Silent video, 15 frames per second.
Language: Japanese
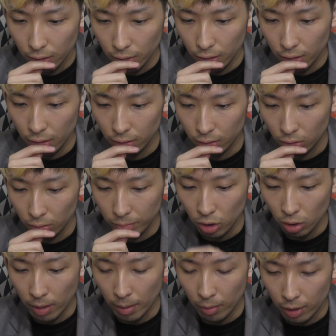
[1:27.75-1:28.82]
えー、っと、身
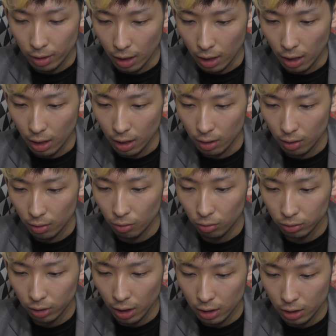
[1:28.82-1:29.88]
の守りか。
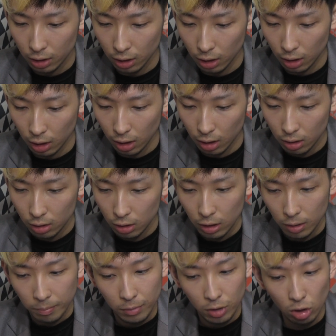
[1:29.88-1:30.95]
攻撃か。
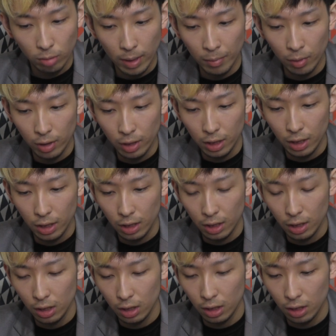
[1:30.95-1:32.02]
身の守
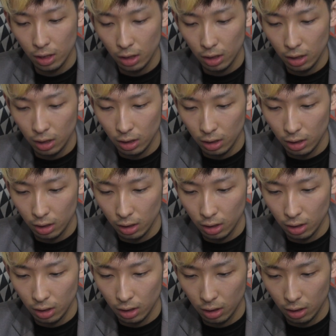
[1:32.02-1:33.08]

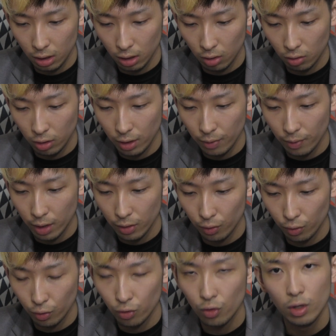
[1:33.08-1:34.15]
りよりは
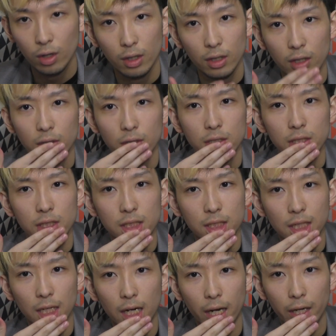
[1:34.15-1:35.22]
どう、
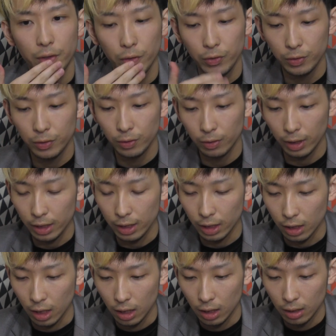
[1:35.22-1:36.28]
力上げとく方がいい
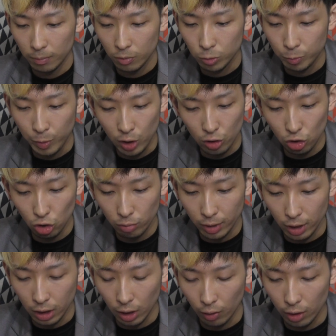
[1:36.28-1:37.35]
かな。もうスピード勝負
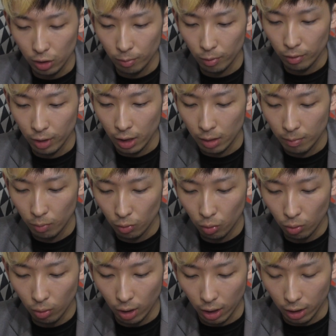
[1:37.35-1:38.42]
でいった方がいいと思うんでね。もう
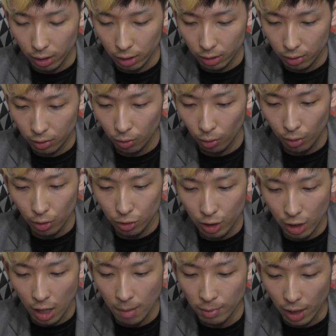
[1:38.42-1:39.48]
ここは、ご利用し
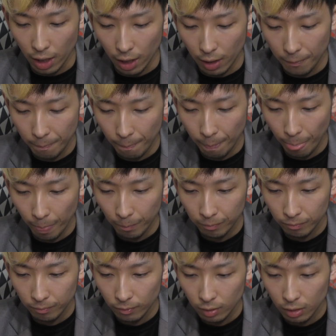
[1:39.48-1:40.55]
てハムで、
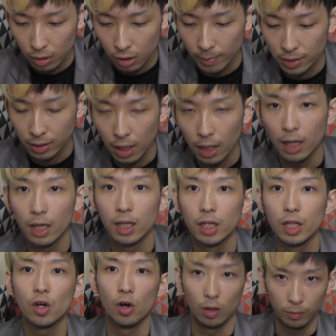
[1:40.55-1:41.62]
いきますか。
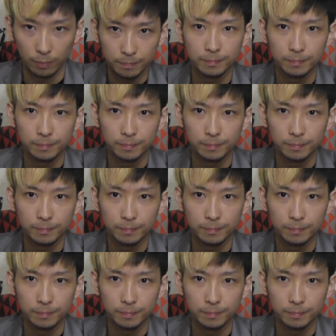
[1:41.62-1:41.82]
行こう。